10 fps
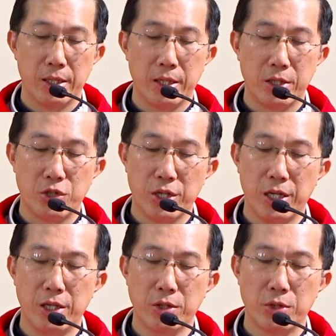để trước
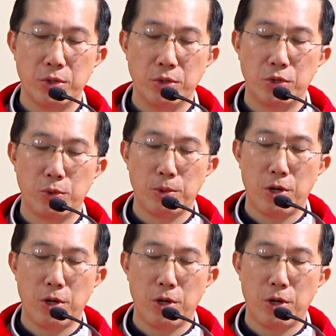hết chúng